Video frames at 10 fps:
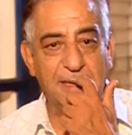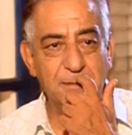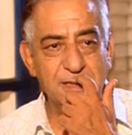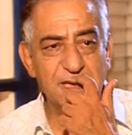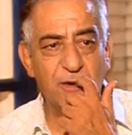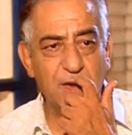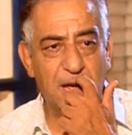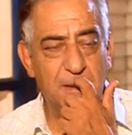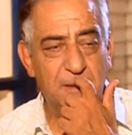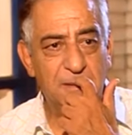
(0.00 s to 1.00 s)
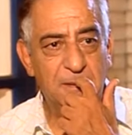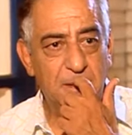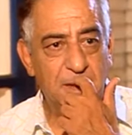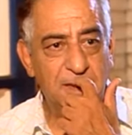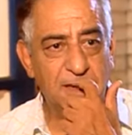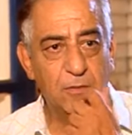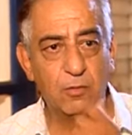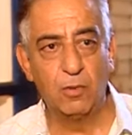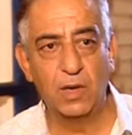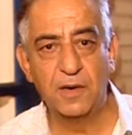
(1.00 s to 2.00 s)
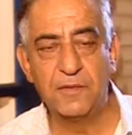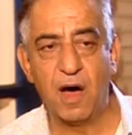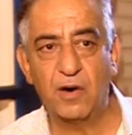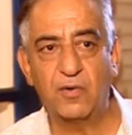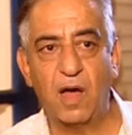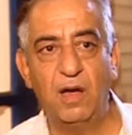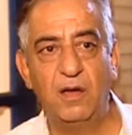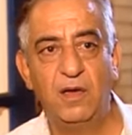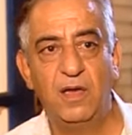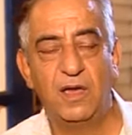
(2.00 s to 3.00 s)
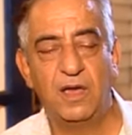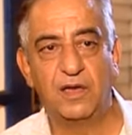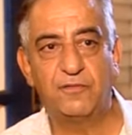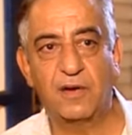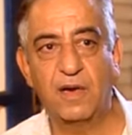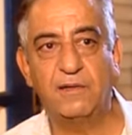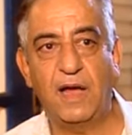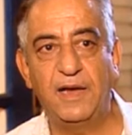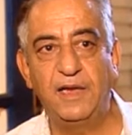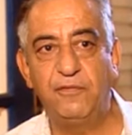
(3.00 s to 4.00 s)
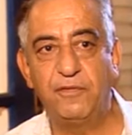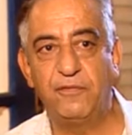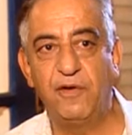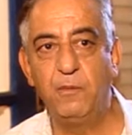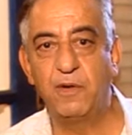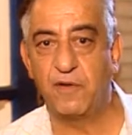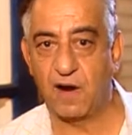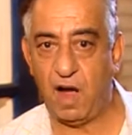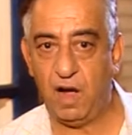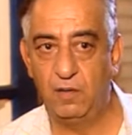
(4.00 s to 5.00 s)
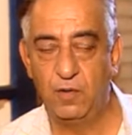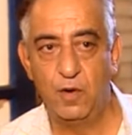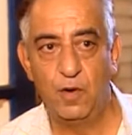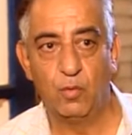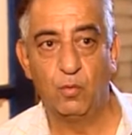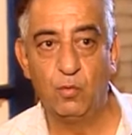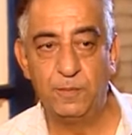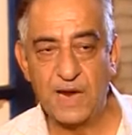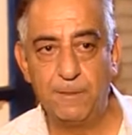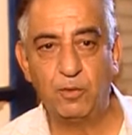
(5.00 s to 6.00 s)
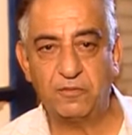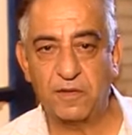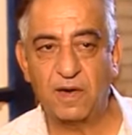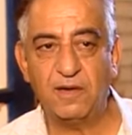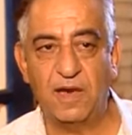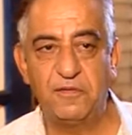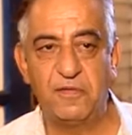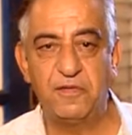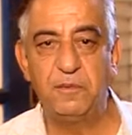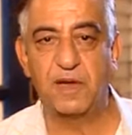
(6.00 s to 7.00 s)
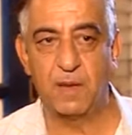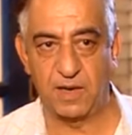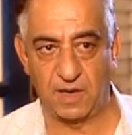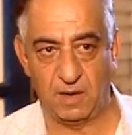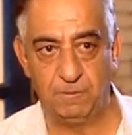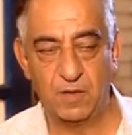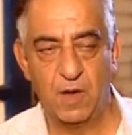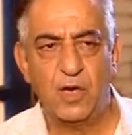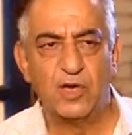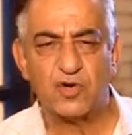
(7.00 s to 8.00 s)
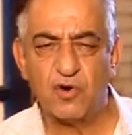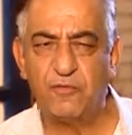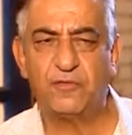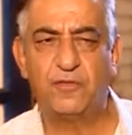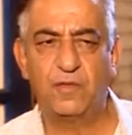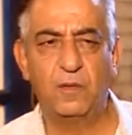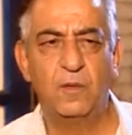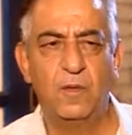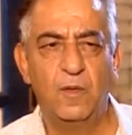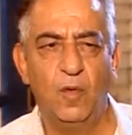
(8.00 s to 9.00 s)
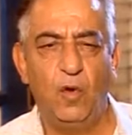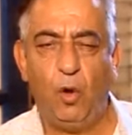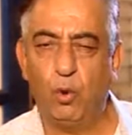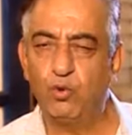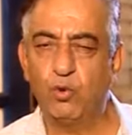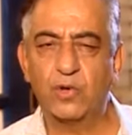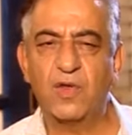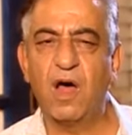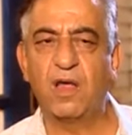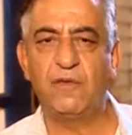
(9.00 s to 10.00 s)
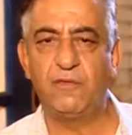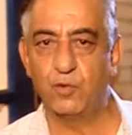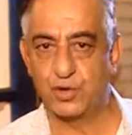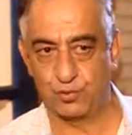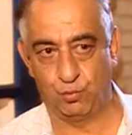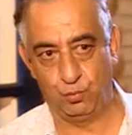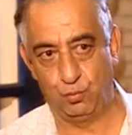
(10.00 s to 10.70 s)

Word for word: عليه من زاويه انه النهارده اتفرجت عليه في فيلم الفرح ومن قبله اتفرجت عليه في فيلم كباريه شفت حضور طاغي في وشه